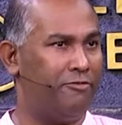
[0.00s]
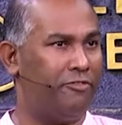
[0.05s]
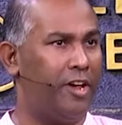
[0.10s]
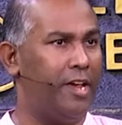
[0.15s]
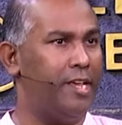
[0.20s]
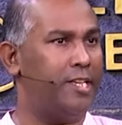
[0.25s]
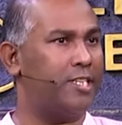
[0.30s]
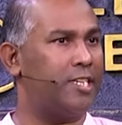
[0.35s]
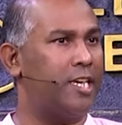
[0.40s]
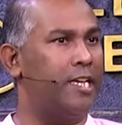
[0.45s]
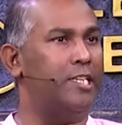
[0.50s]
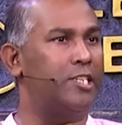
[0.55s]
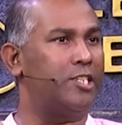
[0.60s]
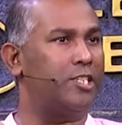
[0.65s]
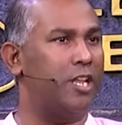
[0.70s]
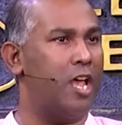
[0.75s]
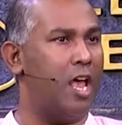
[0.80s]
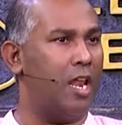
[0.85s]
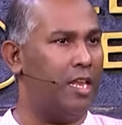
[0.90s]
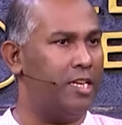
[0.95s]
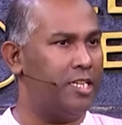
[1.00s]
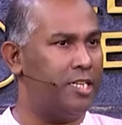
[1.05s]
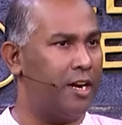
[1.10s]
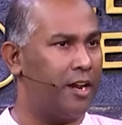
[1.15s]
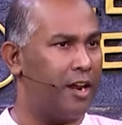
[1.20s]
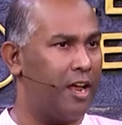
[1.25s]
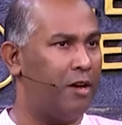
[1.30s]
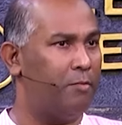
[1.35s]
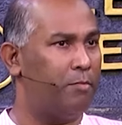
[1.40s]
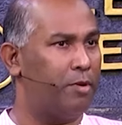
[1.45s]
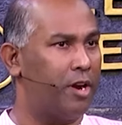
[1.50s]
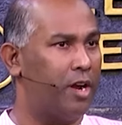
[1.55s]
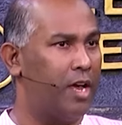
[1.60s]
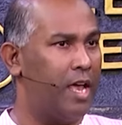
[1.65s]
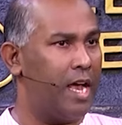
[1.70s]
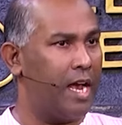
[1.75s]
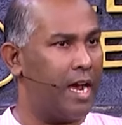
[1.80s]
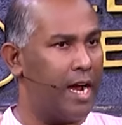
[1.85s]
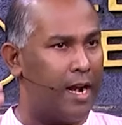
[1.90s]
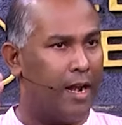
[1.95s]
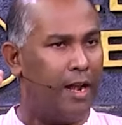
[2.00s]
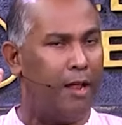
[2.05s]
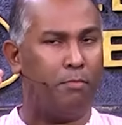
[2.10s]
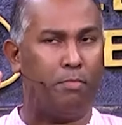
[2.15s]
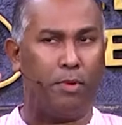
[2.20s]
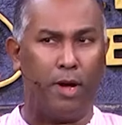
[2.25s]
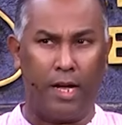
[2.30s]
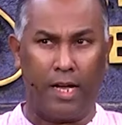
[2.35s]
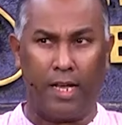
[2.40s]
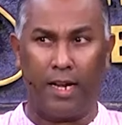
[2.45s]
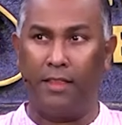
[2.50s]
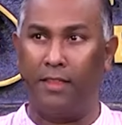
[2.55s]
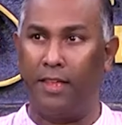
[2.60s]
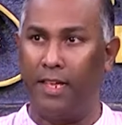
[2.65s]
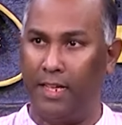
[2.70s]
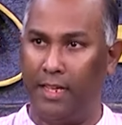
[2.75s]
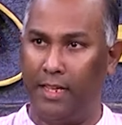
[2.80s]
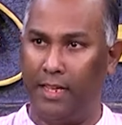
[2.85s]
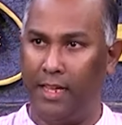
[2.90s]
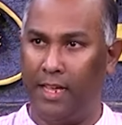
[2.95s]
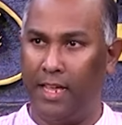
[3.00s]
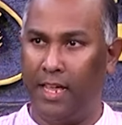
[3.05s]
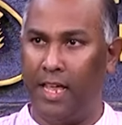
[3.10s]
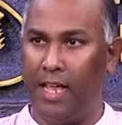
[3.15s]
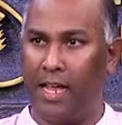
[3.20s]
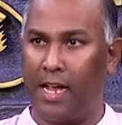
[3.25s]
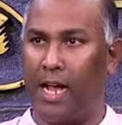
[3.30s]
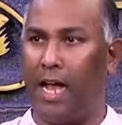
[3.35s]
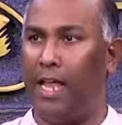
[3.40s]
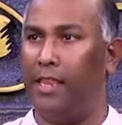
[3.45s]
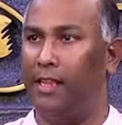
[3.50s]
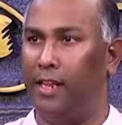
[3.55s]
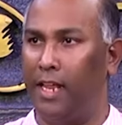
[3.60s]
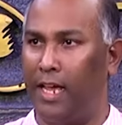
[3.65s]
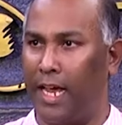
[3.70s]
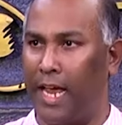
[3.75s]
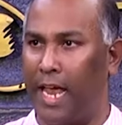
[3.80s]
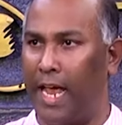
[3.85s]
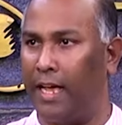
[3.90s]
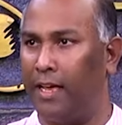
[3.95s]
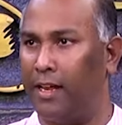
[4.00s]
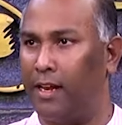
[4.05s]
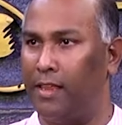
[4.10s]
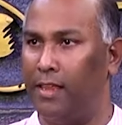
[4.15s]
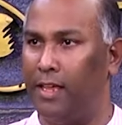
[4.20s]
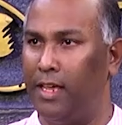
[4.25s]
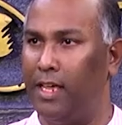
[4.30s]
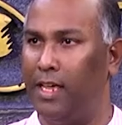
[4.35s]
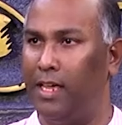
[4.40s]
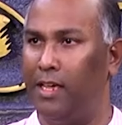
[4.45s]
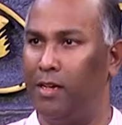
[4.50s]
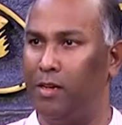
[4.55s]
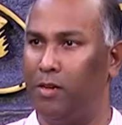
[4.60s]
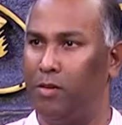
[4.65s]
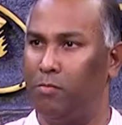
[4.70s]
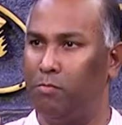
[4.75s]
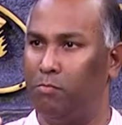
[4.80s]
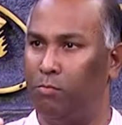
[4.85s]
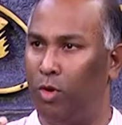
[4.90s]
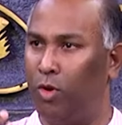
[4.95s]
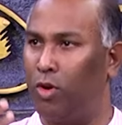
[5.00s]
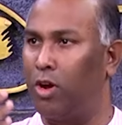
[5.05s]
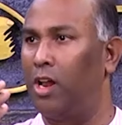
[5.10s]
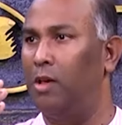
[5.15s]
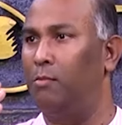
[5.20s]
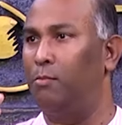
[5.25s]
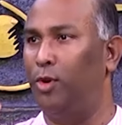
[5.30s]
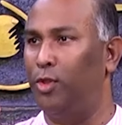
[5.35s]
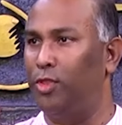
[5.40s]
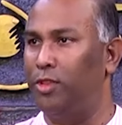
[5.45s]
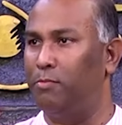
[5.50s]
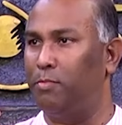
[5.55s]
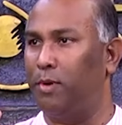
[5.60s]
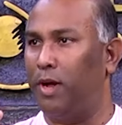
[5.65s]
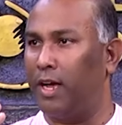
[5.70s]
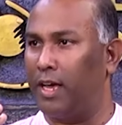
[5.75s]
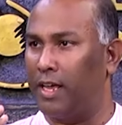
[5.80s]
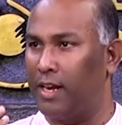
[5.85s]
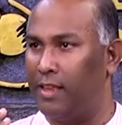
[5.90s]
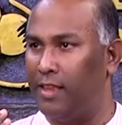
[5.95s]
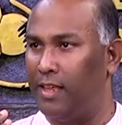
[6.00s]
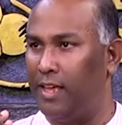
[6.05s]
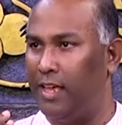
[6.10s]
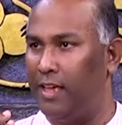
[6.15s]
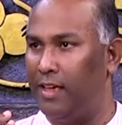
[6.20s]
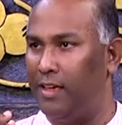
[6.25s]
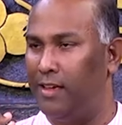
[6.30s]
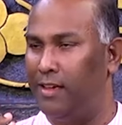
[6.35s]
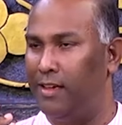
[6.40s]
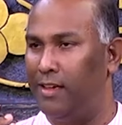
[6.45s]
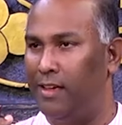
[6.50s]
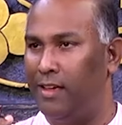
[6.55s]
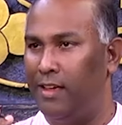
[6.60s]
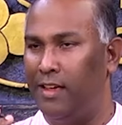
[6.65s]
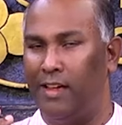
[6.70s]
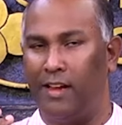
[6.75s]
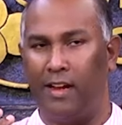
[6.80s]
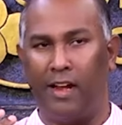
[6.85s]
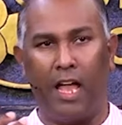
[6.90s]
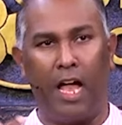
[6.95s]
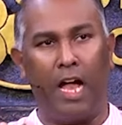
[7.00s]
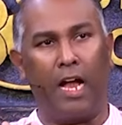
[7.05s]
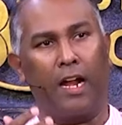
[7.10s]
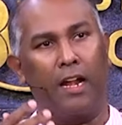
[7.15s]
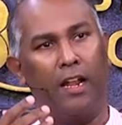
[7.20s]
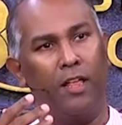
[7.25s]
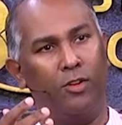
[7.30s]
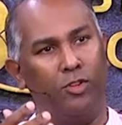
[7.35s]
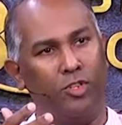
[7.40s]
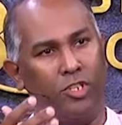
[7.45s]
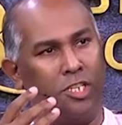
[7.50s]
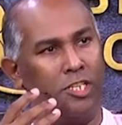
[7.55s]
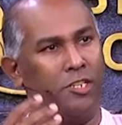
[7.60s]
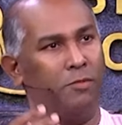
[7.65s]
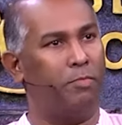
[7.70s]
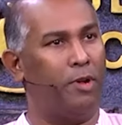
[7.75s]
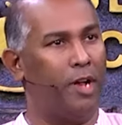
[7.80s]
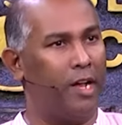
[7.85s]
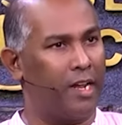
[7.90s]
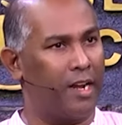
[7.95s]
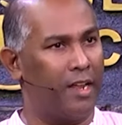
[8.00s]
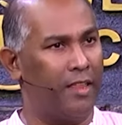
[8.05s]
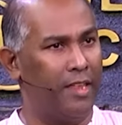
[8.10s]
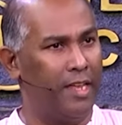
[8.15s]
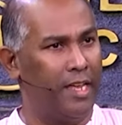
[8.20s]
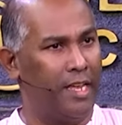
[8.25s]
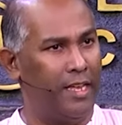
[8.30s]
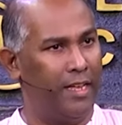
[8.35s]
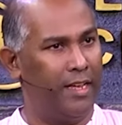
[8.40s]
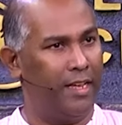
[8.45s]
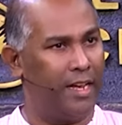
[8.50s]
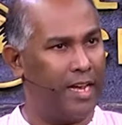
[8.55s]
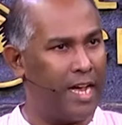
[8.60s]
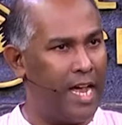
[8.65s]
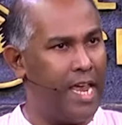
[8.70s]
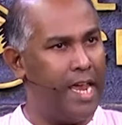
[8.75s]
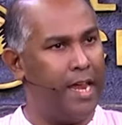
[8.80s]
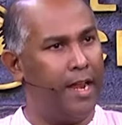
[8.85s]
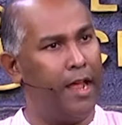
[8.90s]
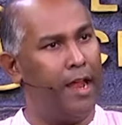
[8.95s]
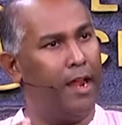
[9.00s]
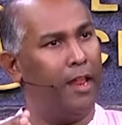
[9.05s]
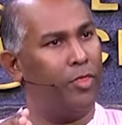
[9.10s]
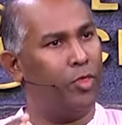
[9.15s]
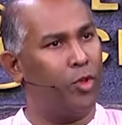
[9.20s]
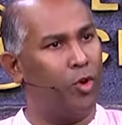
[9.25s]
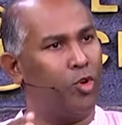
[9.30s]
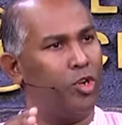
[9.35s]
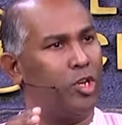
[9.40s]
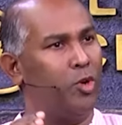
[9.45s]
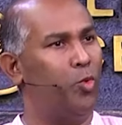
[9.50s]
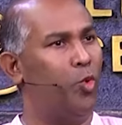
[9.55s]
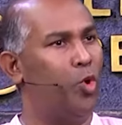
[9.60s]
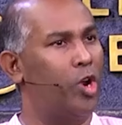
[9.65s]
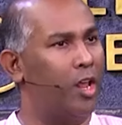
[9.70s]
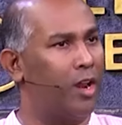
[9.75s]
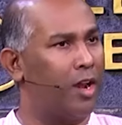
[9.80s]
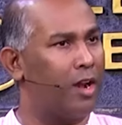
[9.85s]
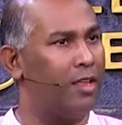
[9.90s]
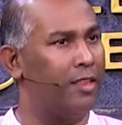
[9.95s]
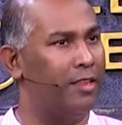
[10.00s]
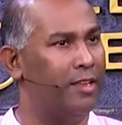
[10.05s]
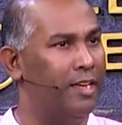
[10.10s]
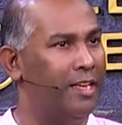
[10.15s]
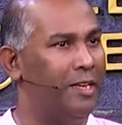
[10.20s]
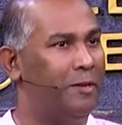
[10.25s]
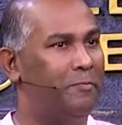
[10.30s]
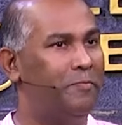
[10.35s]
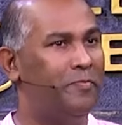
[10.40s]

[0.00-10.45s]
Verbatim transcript: ஃபைவ் சென்ஸ் நாலேஜ்ன்றாங்க பாருங்கள் கண்ணில் பார்க்குறது காதில் கேட்குறது மூக்கில் மோந்து பார்க்குறது நாக்கில் ருசித்து பார்க்குறது கையினால் தொட்டு உணர்றது